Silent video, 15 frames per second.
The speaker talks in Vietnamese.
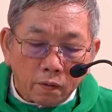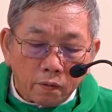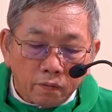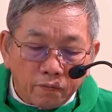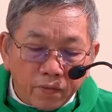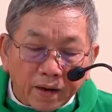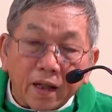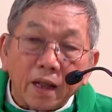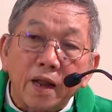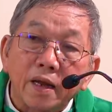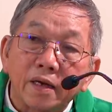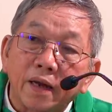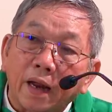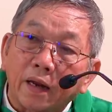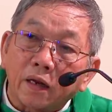Và cái
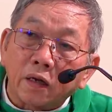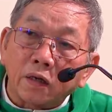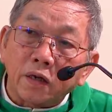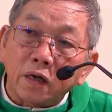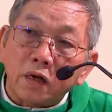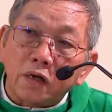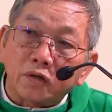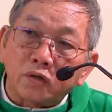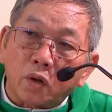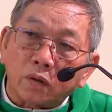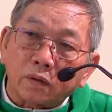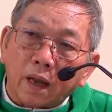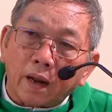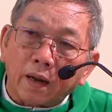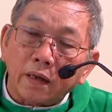hình ảnh những người Do
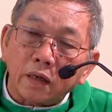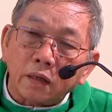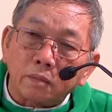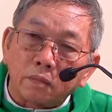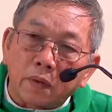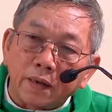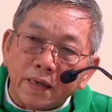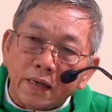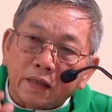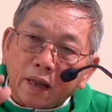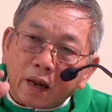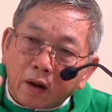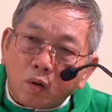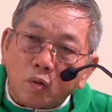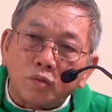Thái mà đi
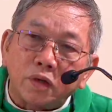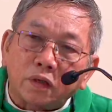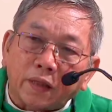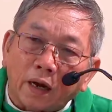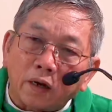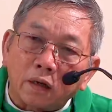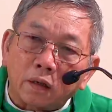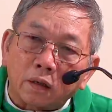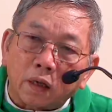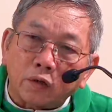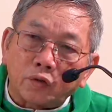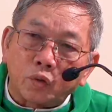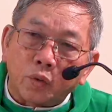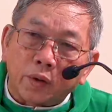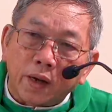theo những cái
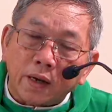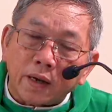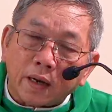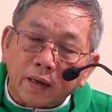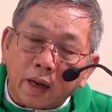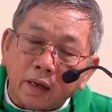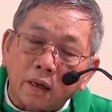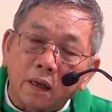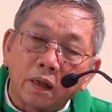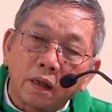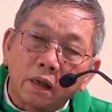chủ nghĩa này đấy,